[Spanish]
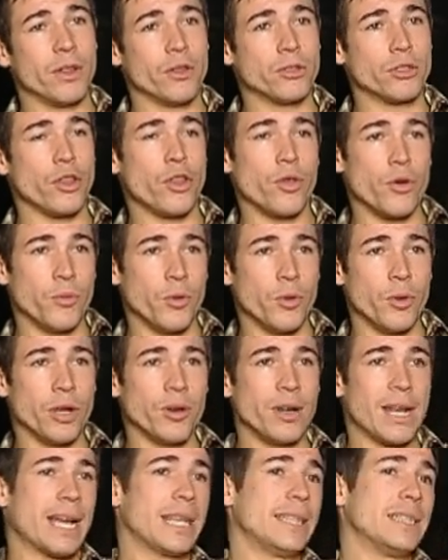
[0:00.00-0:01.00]
cuando se hizo
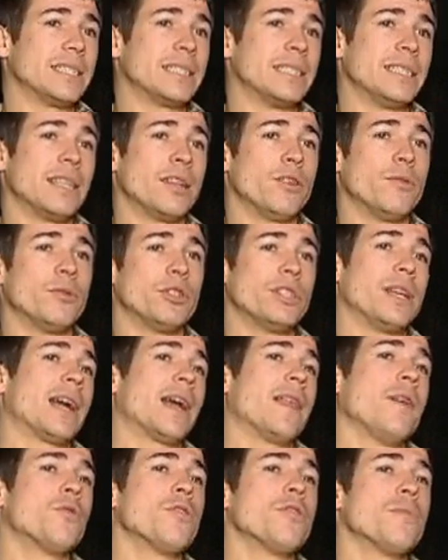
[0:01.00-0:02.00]
público la gente se enteró, pues ya
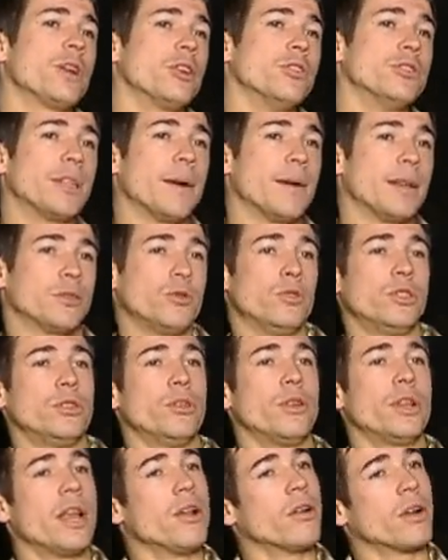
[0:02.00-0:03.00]
cada uno me contaba su
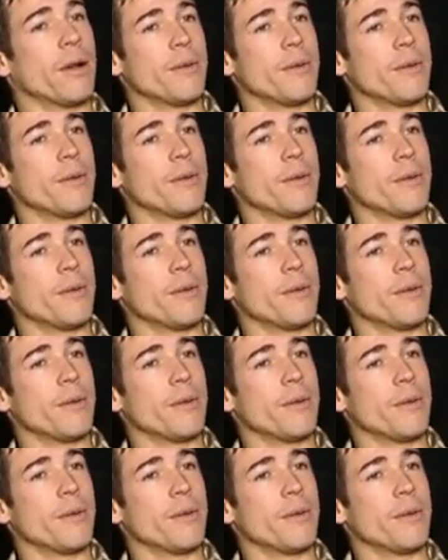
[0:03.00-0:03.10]
historia,